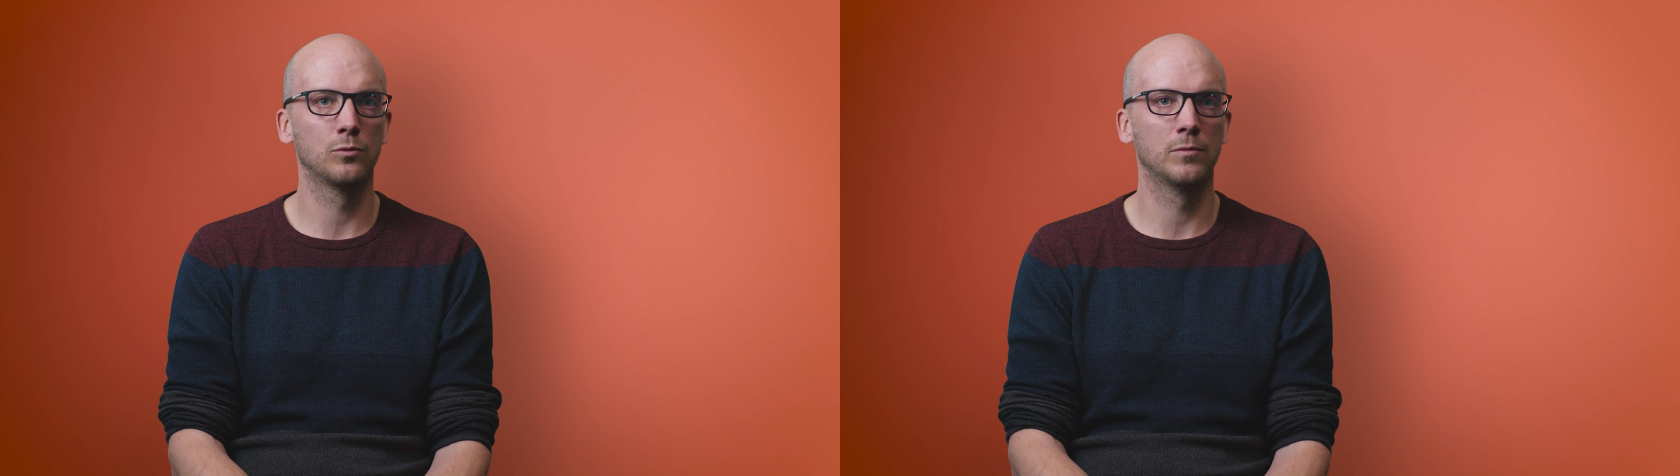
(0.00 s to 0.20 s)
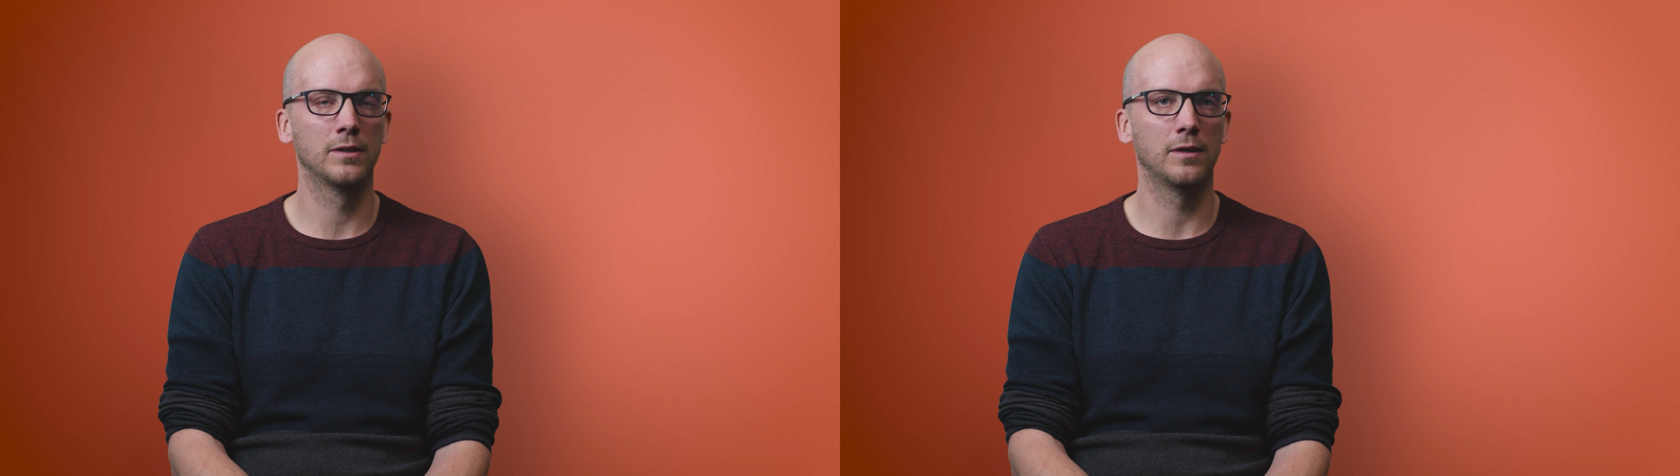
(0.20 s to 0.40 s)

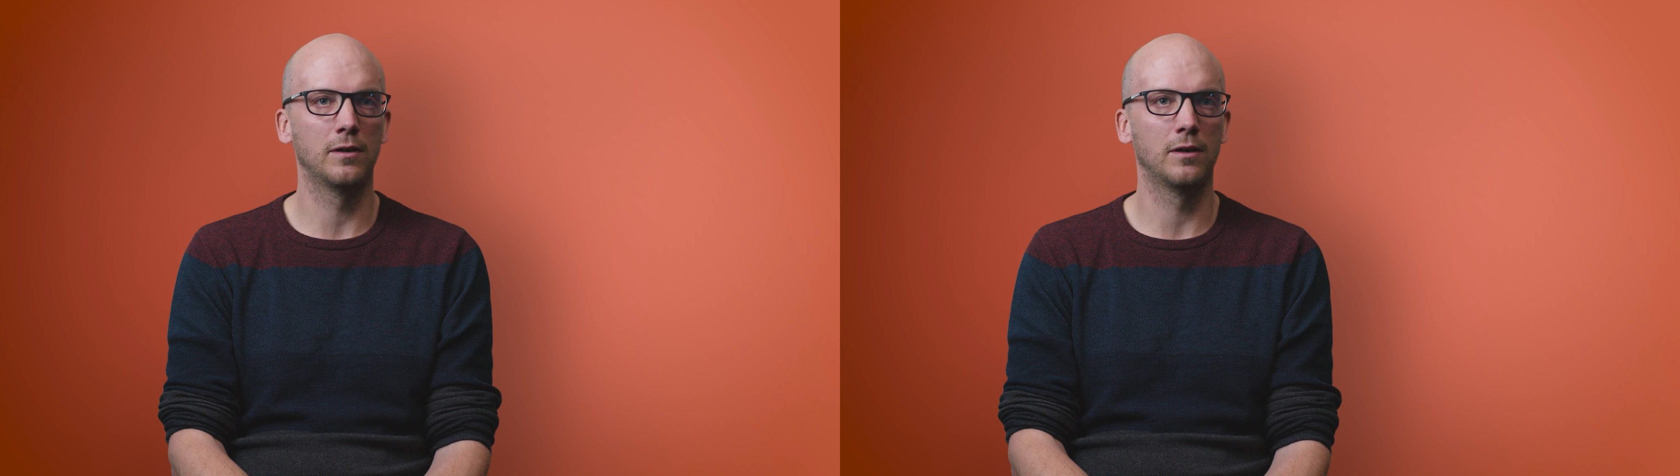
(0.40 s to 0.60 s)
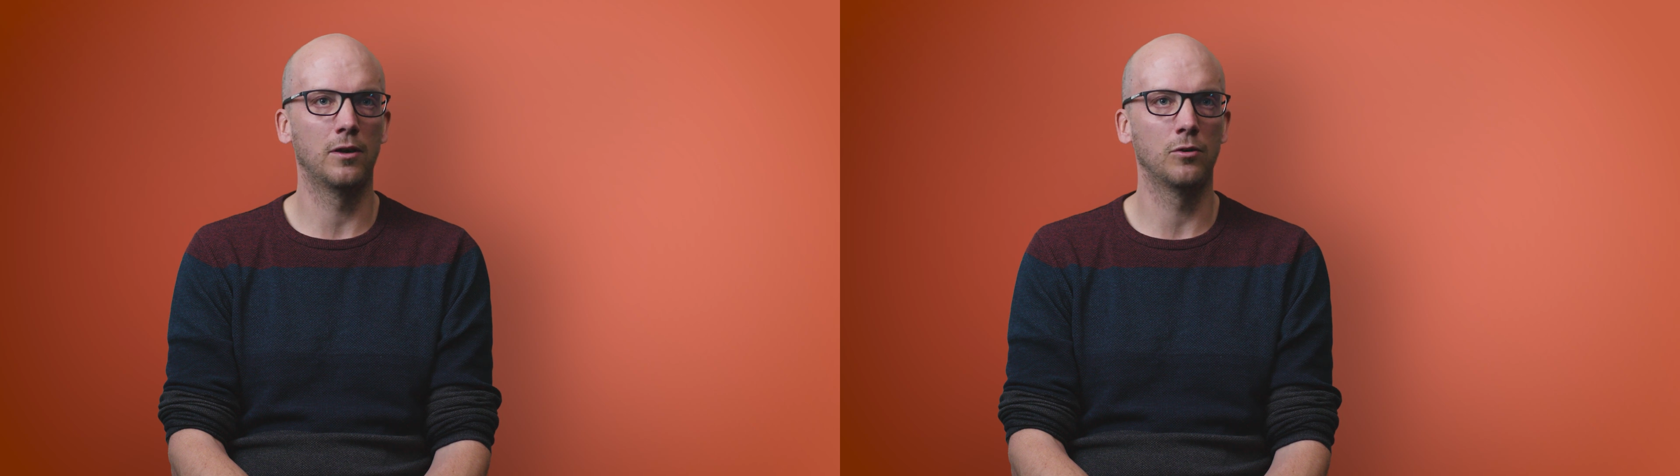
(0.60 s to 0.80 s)
wo man
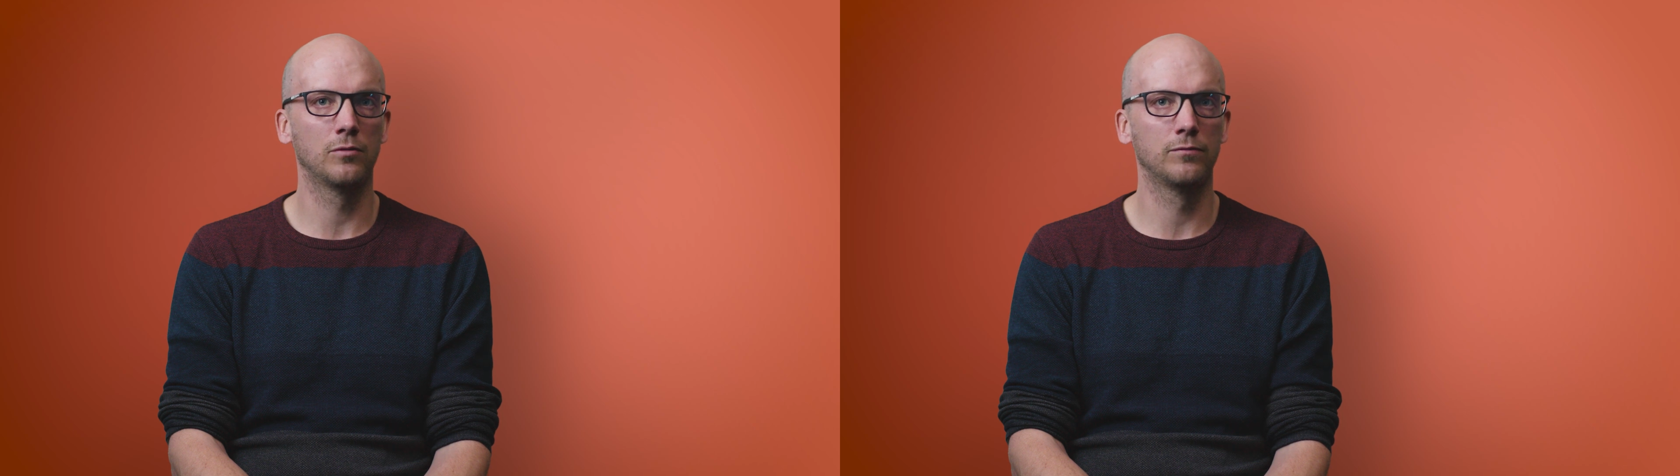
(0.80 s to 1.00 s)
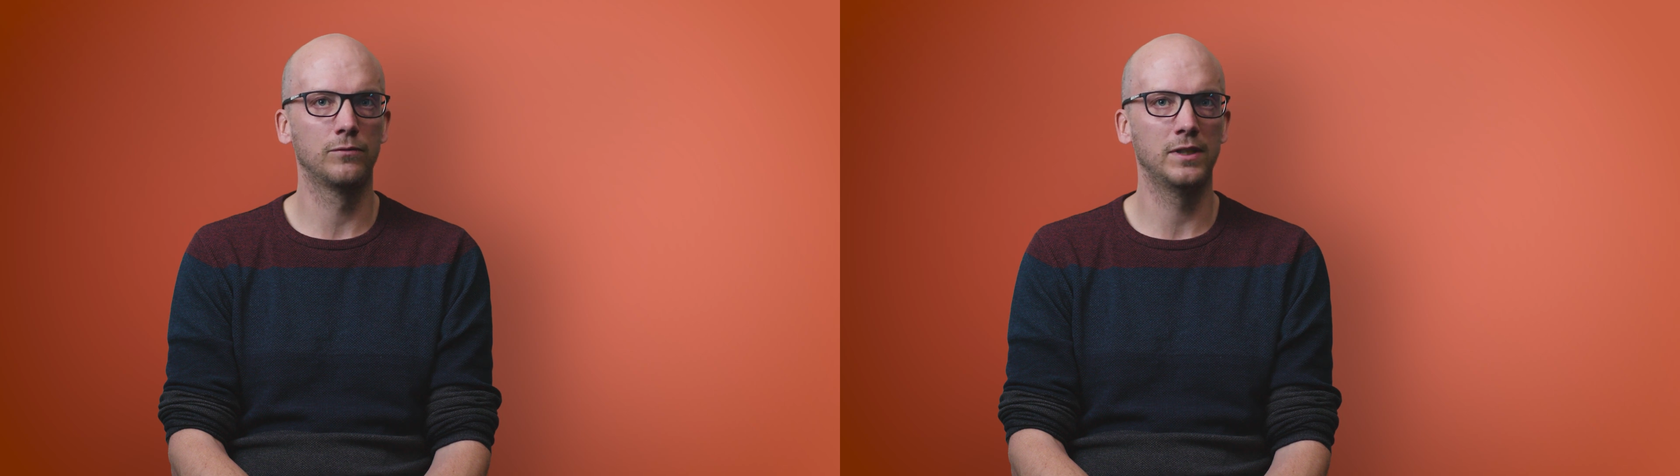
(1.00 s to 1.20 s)

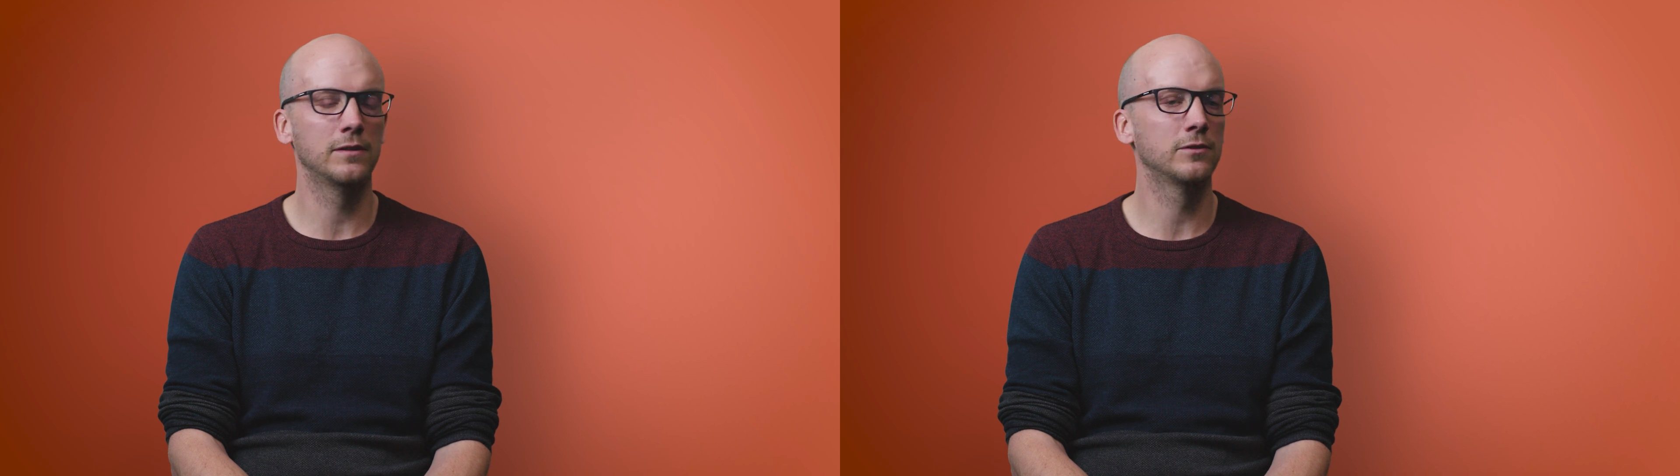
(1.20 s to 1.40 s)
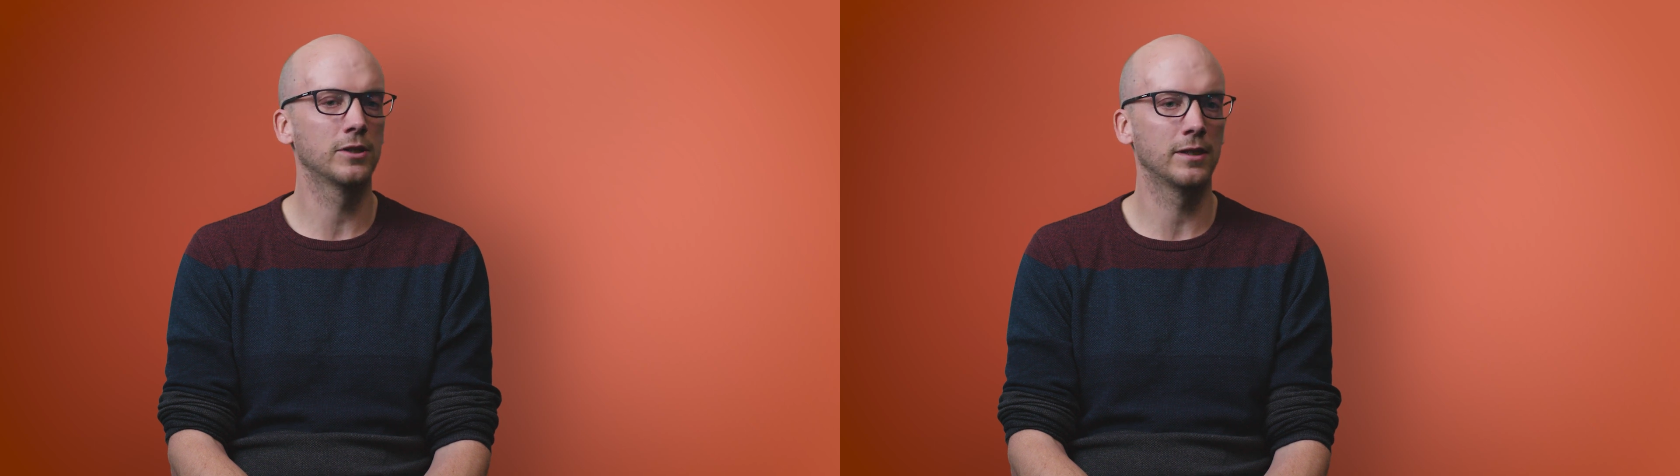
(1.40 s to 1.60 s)
auch
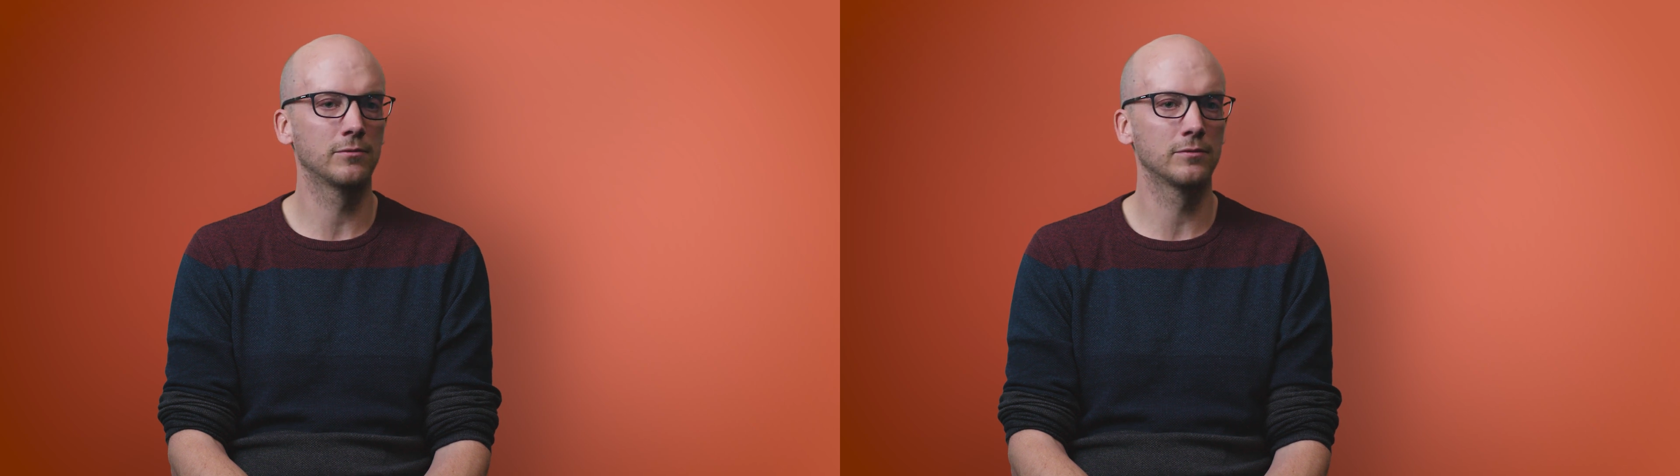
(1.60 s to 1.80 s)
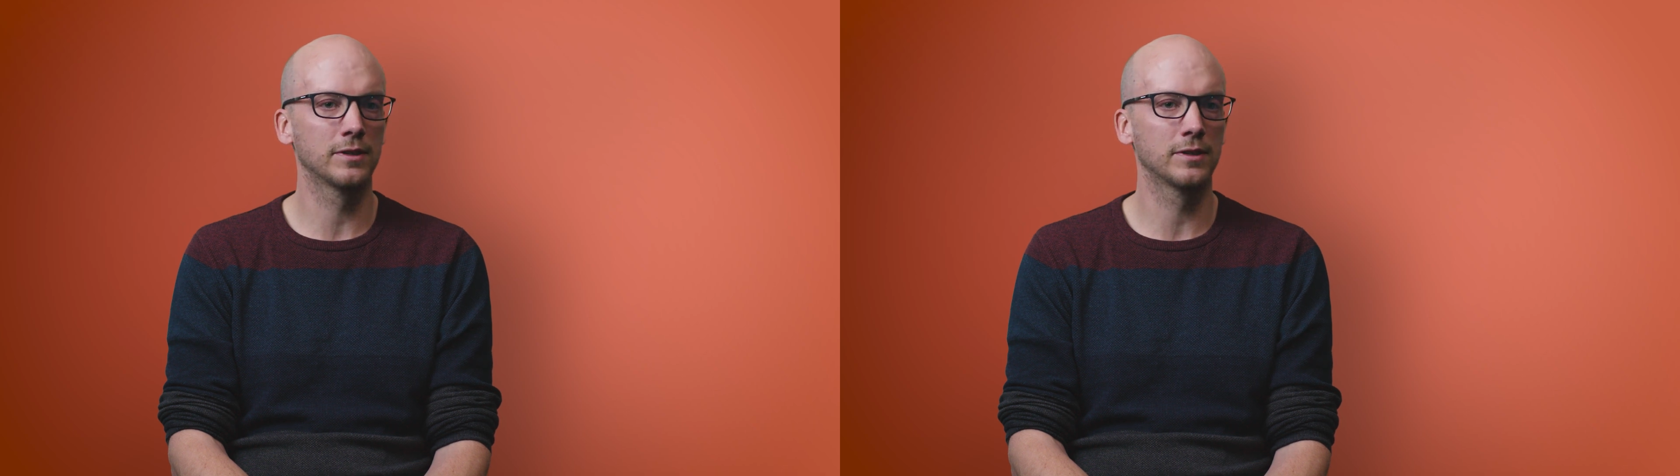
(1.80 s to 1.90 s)
Fehlentscheidungen